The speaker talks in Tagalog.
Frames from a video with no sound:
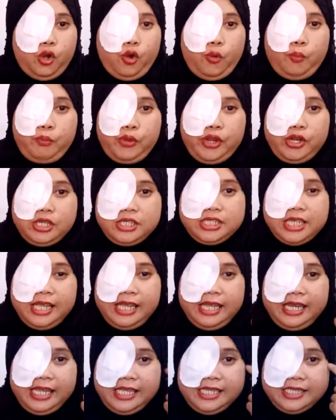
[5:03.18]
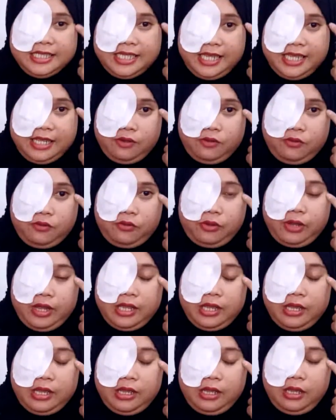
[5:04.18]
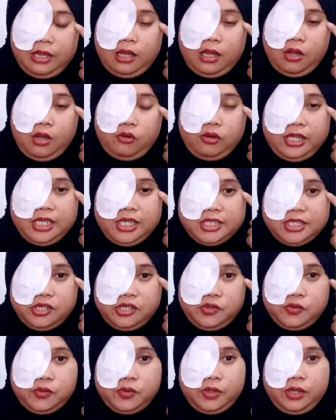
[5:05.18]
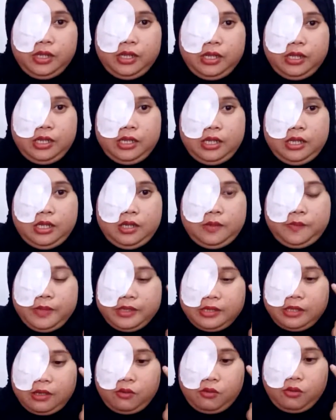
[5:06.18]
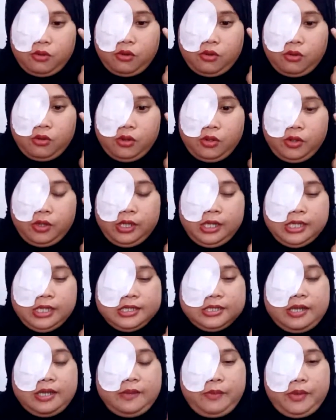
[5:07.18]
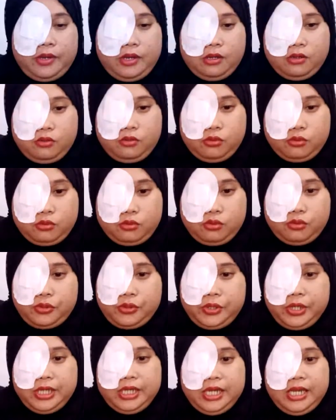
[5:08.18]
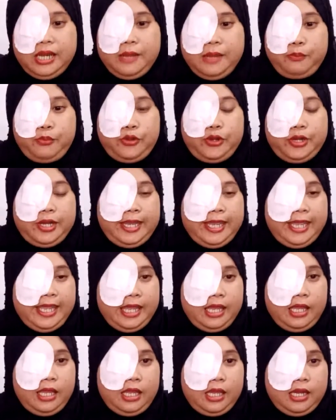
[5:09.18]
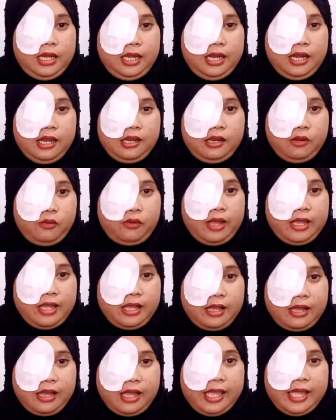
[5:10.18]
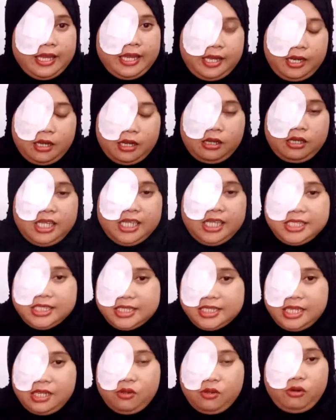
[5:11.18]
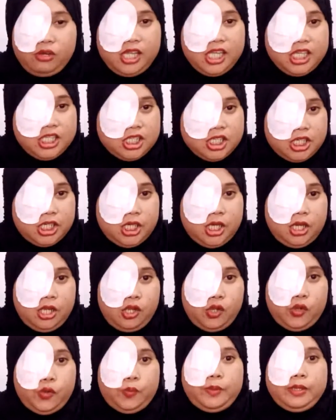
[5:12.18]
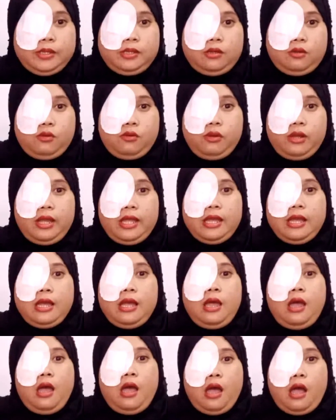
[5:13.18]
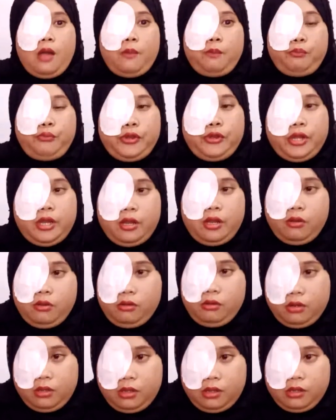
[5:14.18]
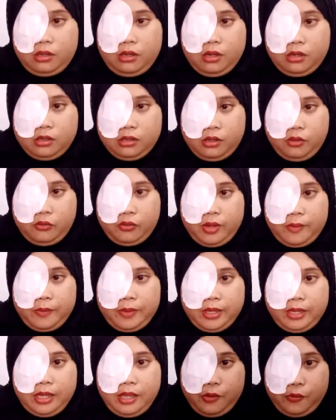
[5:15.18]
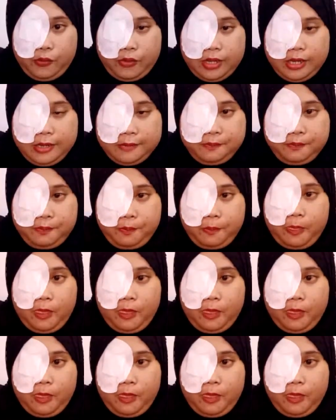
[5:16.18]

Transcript: kung pwede siyang ilazik o kaya o laser yung mata ko. Sabi ng doktor, hindi na pwede. Hindi na daw kaya kakayanin ng LASIK o laser yung mata ko. Kaya, ang pwede daw, lang daw namin gawin,